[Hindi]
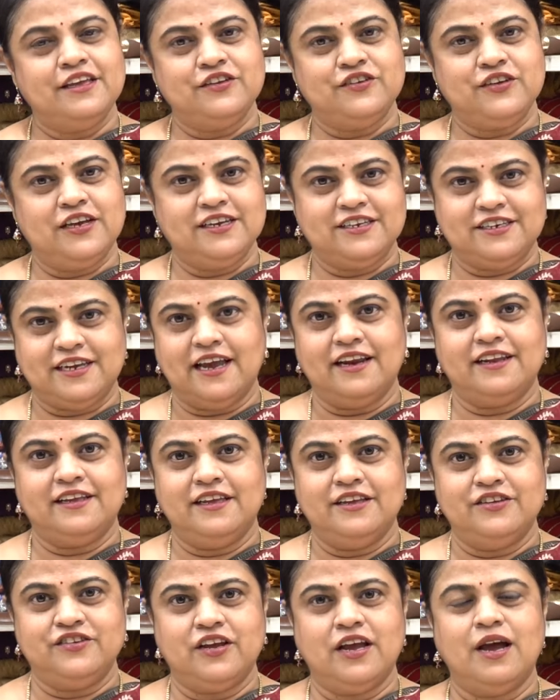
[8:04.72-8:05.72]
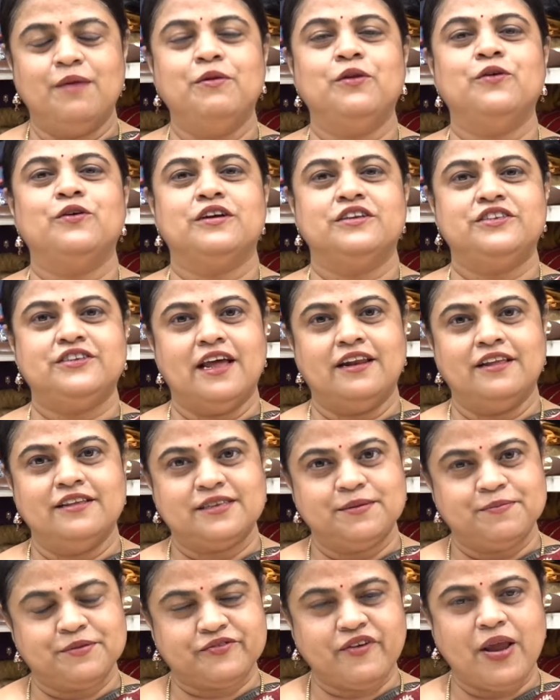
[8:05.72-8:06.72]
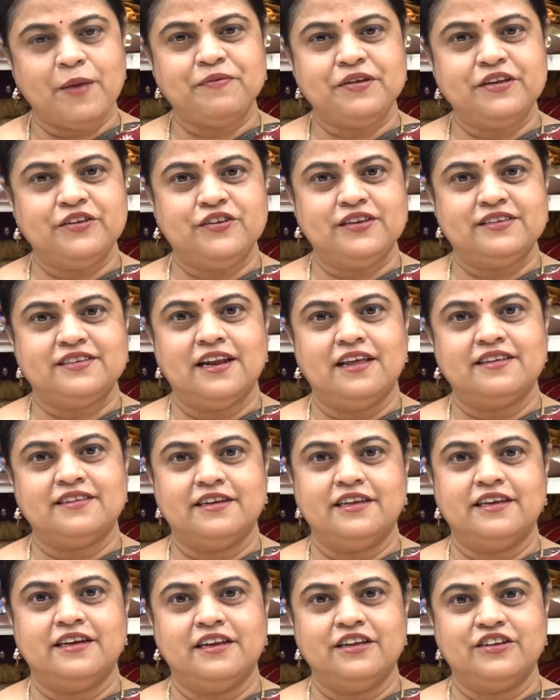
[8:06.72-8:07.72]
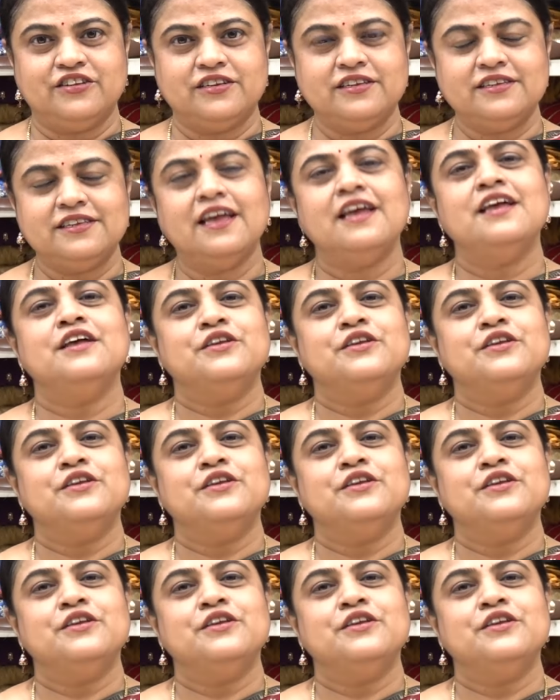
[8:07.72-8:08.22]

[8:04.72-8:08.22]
कीजिए शेयर कीजिए हम लोगों का चैनल सब्सक्राइब कीजिए सलाह सारी कलेक्शंस